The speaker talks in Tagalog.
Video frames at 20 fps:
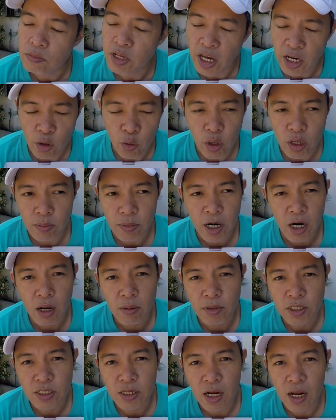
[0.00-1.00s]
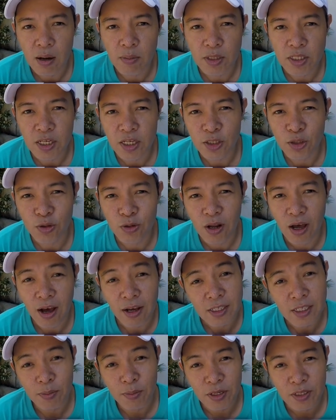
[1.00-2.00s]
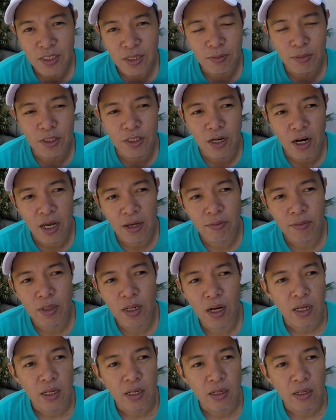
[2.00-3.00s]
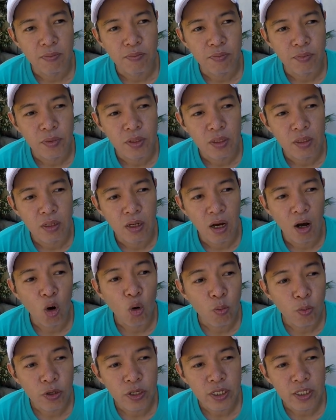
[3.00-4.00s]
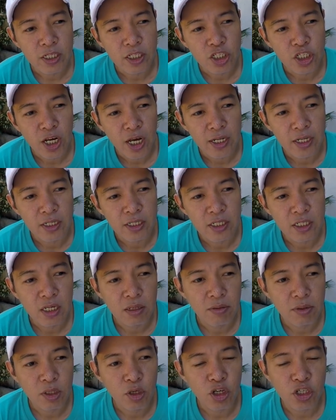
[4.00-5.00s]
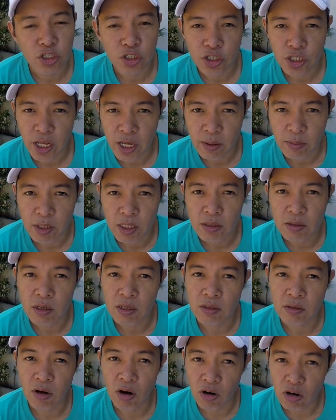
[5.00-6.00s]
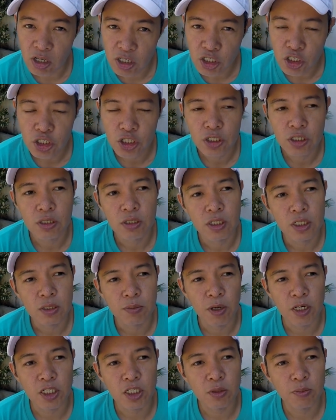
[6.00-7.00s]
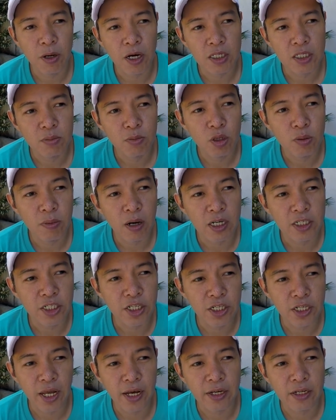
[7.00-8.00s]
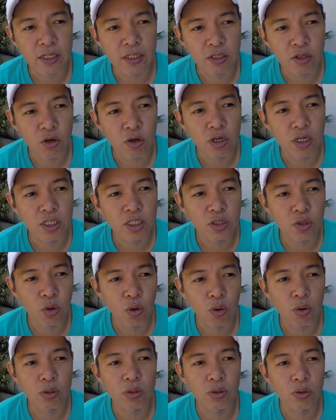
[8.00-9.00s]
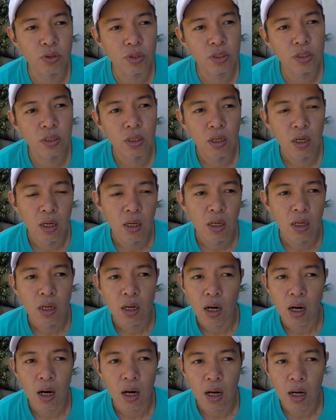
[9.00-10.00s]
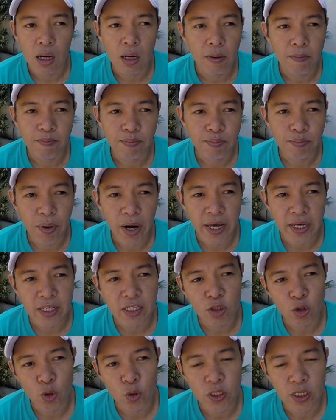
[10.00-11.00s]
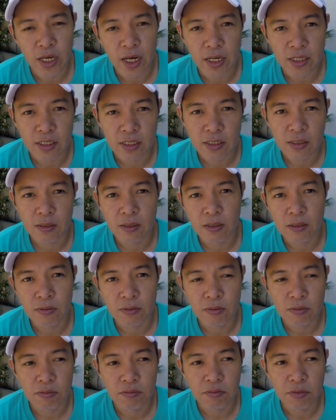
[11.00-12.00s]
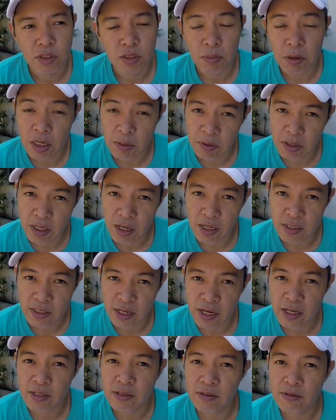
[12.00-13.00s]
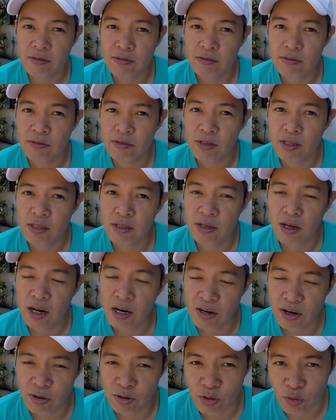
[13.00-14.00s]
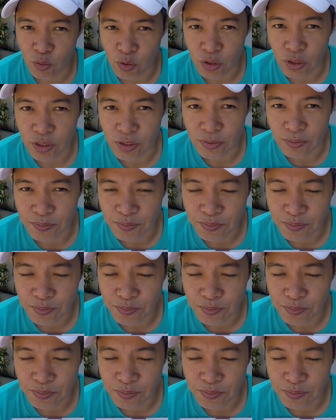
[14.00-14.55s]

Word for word: Anyway, maraming salamat sa inyong lahat sa pag-subscribe. Uh, uh, hopefully, the channel is giving you entertainment and knowledge as much as possible. Makashare tayo ng knowledge to all those uh, bike enthusiasts sa Pilipinas and around the world.